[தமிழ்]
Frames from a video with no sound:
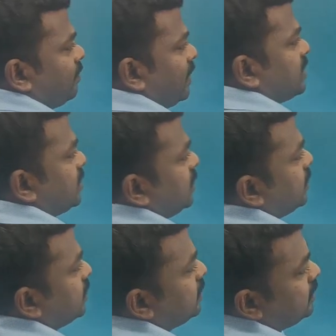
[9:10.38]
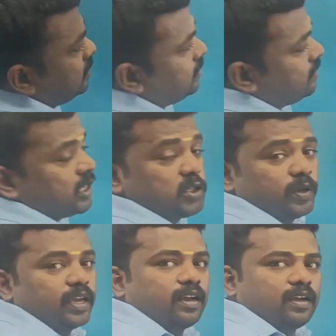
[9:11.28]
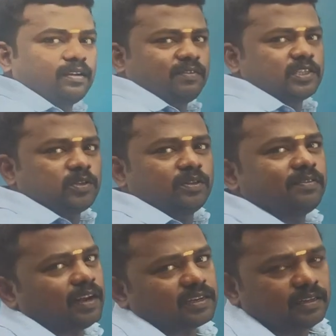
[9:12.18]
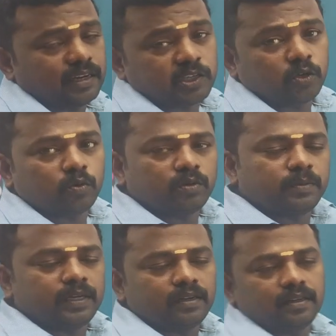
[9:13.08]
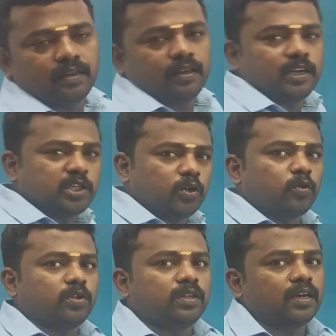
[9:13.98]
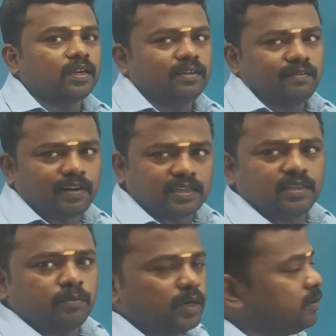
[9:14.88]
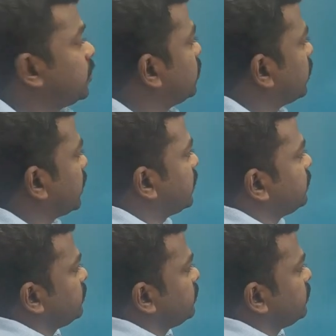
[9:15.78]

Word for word: ஃப்ராக்ஷனில் இருக்குது ரேஷியோ கேட்குறாங்க ஃபஸ்ட்டு வந்து ஃப்ராக்ஷன் ரேஷியோ கொடுத்து மீன் ரேஷியோ கொடுத்துருந்தாங்க ஃப்ராக்ஷன் பண்ணியிருந்தோம் ஓகே